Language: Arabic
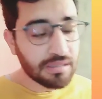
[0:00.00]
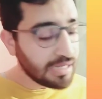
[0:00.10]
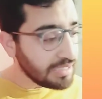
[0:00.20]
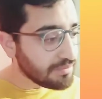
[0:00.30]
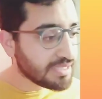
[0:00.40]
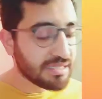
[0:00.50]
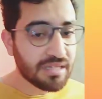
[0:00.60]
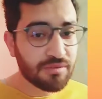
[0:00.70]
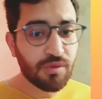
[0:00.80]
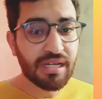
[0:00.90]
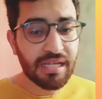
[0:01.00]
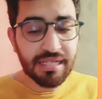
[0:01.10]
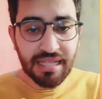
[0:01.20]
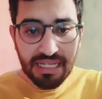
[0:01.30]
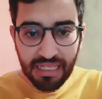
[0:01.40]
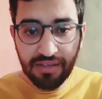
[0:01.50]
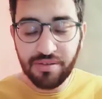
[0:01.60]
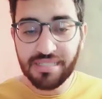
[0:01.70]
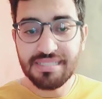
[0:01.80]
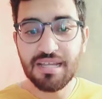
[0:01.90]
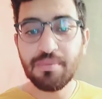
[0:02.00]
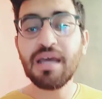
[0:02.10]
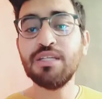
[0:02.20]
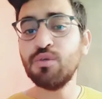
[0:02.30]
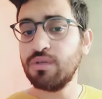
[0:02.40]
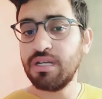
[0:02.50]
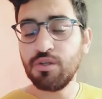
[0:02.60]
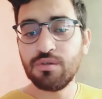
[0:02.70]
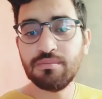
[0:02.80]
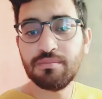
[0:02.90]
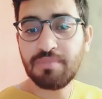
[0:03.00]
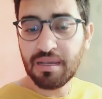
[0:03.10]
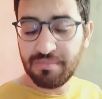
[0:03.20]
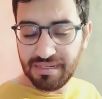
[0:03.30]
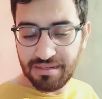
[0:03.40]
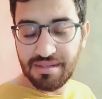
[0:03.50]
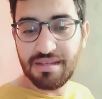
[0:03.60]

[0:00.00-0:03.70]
كاينين بزاف ولكن اللي طاحت لي في راسي دابا غادي نقولها لكم باغمي